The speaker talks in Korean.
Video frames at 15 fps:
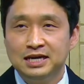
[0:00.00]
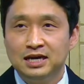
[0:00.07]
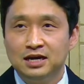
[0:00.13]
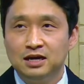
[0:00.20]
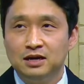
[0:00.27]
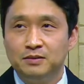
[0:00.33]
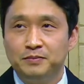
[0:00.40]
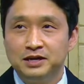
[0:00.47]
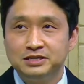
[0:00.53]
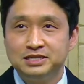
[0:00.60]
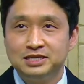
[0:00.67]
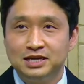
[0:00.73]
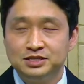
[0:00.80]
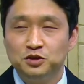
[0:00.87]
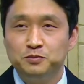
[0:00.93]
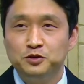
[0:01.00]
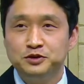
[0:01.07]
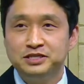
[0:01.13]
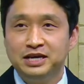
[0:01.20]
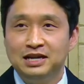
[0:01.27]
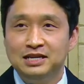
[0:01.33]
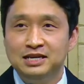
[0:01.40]
아, 파르샤 첫
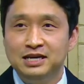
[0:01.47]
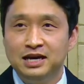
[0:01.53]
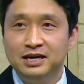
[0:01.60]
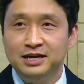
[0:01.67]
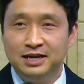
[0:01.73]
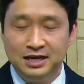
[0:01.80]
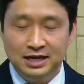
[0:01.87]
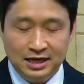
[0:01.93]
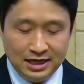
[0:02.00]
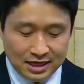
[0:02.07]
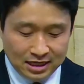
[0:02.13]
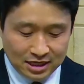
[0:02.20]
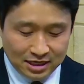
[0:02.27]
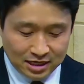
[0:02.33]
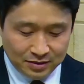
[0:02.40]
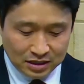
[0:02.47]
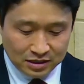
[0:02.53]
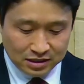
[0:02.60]
번째 알리아의 아,